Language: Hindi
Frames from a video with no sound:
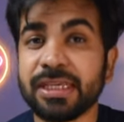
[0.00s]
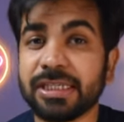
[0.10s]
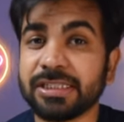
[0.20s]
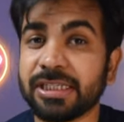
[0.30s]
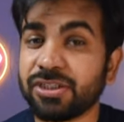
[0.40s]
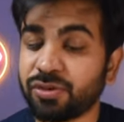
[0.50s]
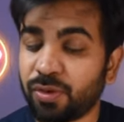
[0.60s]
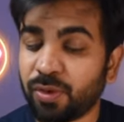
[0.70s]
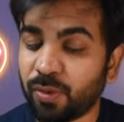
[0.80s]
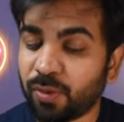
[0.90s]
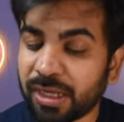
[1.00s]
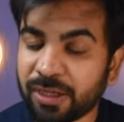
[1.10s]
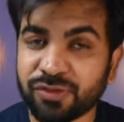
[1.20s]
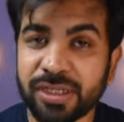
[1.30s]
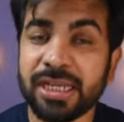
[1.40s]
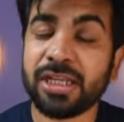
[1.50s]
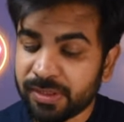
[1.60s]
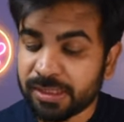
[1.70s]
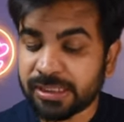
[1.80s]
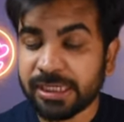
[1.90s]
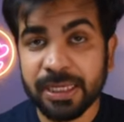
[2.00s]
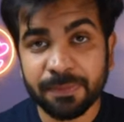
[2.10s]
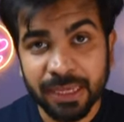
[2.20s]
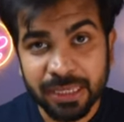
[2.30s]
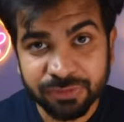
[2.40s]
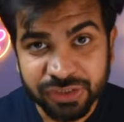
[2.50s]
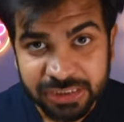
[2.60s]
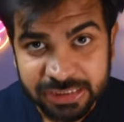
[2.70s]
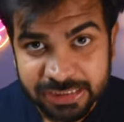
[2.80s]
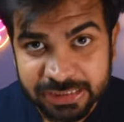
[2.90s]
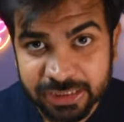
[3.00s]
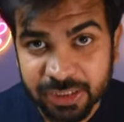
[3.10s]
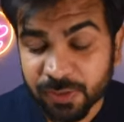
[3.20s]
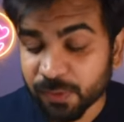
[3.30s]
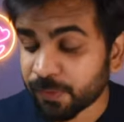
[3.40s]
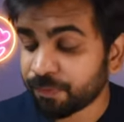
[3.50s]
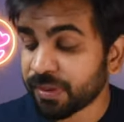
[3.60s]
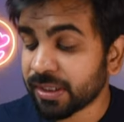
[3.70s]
इसकी जो लो नाइज है इसकी डी आप चेंज कर सकते हो